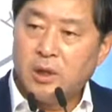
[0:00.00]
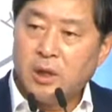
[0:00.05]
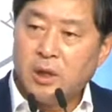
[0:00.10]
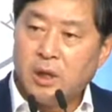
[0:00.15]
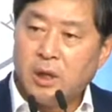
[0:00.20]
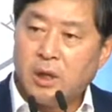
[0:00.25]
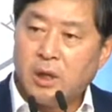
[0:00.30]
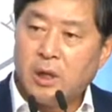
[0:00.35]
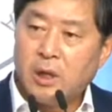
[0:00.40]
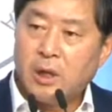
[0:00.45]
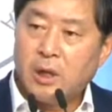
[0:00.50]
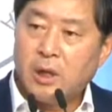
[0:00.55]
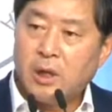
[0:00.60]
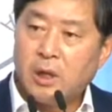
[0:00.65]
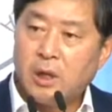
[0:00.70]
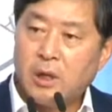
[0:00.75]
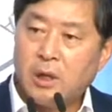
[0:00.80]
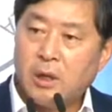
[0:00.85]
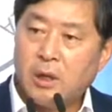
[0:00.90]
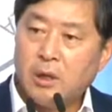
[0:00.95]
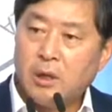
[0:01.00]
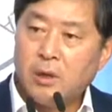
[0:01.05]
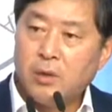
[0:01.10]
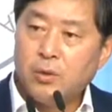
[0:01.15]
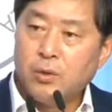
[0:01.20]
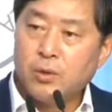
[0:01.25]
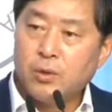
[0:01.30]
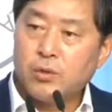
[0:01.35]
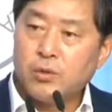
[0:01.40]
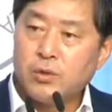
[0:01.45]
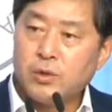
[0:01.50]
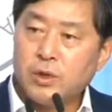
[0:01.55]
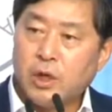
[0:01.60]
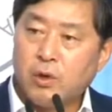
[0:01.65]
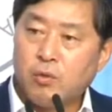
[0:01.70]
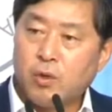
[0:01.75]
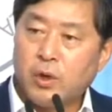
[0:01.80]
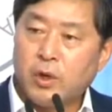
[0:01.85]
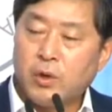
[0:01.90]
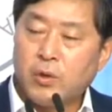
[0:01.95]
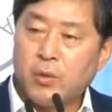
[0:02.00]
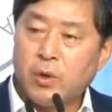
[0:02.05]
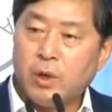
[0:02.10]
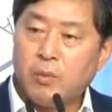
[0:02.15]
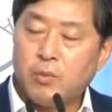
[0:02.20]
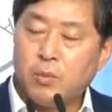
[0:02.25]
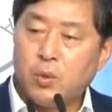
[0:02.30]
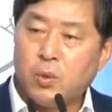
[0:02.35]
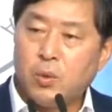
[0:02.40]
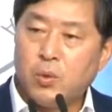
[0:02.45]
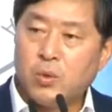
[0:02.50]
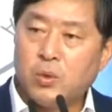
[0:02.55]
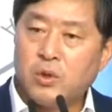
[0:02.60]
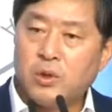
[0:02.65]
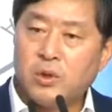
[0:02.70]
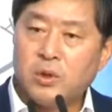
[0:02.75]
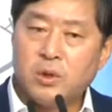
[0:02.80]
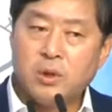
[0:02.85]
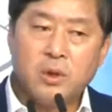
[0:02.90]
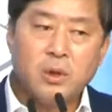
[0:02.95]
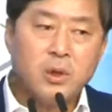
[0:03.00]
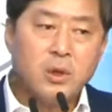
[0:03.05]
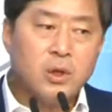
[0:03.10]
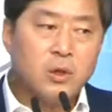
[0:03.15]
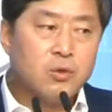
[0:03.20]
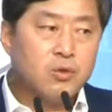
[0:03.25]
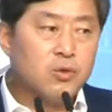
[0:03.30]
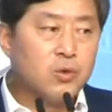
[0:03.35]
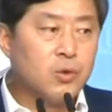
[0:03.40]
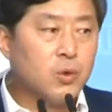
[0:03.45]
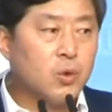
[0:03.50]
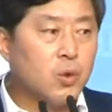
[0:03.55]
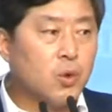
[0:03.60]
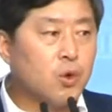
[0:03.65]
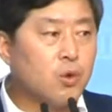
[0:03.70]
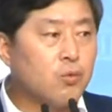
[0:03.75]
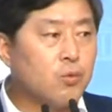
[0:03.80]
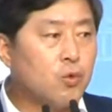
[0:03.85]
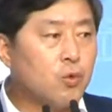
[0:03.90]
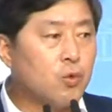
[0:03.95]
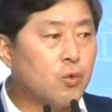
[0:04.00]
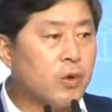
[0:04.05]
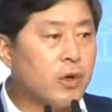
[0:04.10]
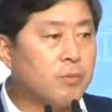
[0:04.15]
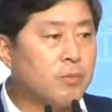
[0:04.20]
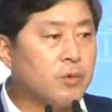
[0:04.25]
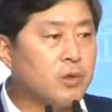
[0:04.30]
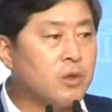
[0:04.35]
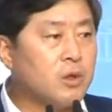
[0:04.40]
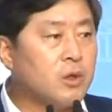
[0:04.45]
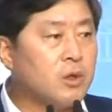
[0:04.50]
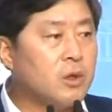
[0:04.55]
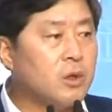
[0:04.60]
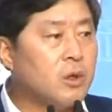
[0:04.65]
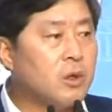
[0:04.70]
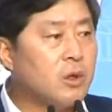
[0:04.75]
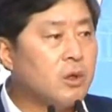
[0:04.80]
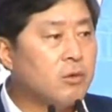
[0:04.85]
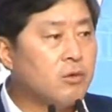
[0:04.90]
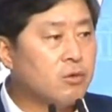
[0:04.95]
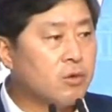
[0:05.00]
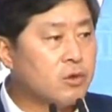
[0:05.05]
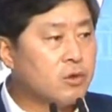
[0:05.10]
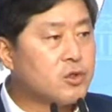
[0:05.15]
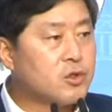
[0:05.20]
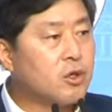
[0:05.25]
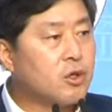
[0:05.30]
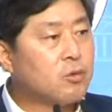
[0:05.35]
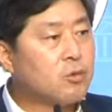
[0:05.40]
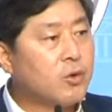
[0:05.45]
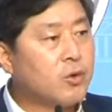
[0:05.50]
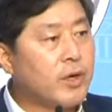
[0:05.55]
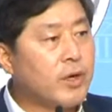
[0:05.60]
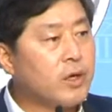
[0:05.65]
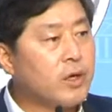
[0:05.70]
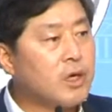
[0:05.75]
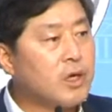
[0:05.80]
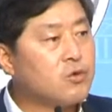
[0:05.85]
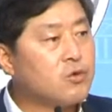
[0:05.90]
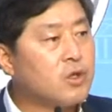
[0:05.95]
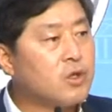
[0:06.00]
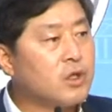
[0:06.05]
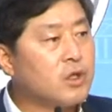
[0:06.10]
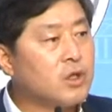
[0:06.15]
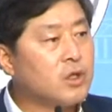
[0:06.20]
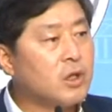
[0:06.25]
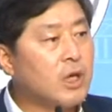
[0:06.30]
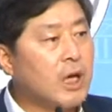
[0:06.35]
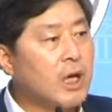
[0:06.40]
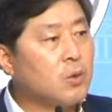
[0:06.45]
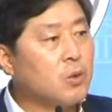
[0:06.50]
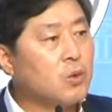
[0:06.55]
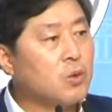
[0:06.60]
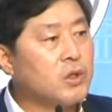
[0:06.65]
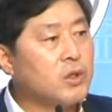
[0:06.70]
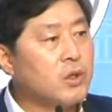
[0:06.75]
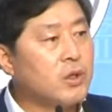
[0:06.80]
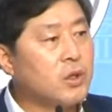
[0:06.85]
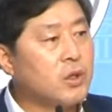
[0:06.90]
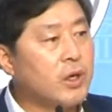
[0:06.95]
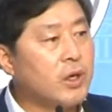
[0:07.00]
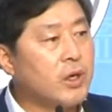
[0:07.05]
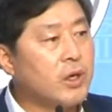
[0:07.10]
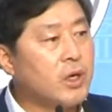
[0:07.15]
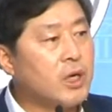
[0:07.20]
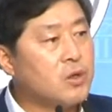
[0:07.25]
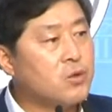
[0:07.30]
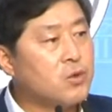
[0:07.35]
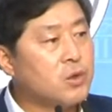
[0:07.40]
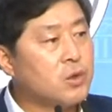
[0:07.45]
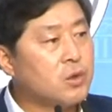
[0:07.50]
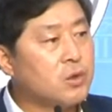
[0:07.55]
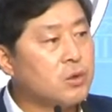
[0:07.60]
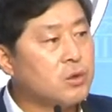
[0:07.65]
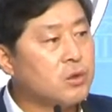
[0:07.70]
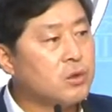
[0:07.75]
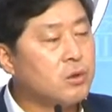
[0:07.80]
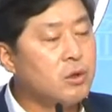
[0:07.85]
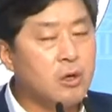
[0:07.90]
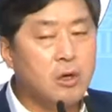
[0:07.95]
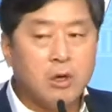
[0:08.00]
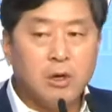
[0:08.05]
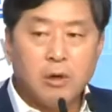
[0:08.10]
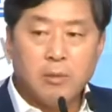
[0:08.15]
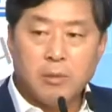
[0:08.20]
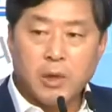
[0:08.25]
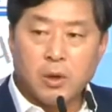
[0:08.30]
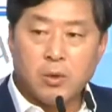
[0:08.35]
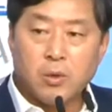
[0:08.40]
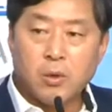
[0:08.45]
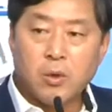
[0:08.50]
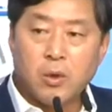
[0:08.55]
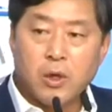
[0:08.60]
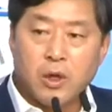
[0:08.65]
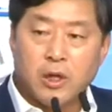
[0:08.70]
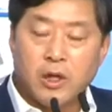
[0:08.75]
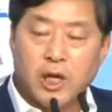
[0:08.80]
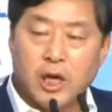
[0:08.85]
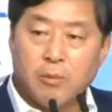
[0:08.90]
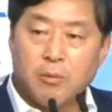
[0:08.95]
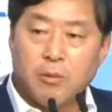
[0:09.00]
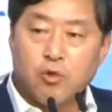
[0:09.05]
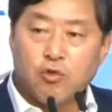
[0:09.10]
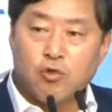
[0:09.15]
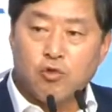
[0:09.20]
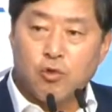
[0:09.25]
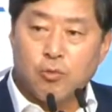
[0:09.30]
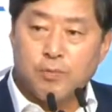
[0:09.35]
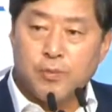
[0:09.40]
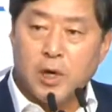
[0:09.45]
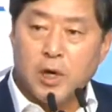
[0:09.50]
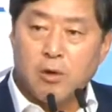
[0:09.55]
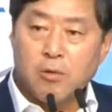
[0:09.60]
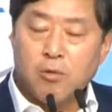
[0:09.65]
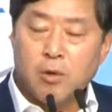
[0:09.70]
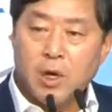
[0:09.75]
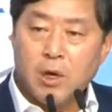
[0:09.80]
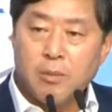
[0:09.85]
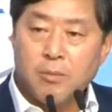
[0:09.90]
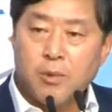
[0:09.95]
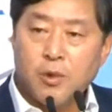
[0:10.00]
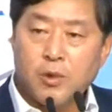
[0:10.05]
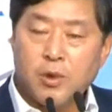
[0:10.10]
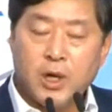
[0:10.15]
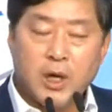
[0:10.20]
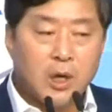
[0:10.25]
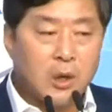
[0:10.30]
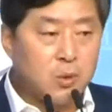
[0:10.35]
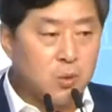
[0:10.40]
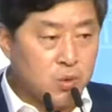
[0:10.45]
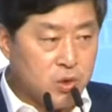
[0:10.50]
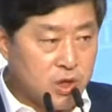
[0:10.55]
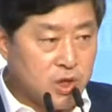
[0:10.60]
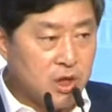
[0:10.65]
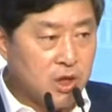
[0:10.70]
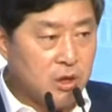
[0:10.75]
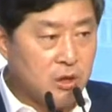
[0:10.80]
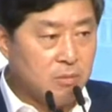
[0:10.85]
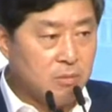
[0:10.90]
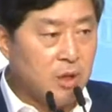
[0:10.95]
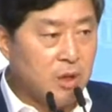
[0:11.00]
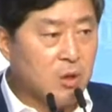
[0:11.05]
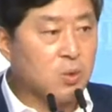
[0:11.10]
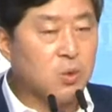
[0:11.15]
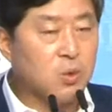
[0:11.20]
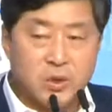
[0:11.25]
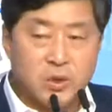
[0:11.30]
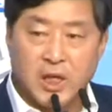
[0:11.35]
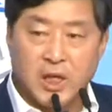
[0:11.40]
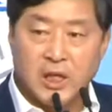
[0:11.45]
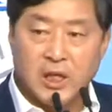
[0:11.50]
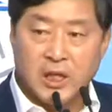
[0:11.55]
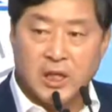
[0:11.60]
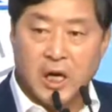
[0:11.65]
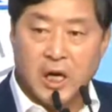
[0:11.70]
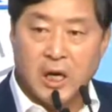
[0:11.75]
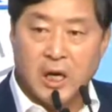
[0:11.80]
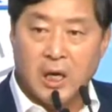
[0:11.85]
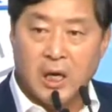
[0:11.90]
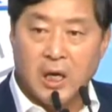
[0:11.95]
아, 육군사관학교의 모든 군교육 프로그램들을 런스톱으로 해결할 수 있는 한 도시에서 해결할 수 있는 것은 바로 대한민국 국방과 병행의 도시 바로 논산이다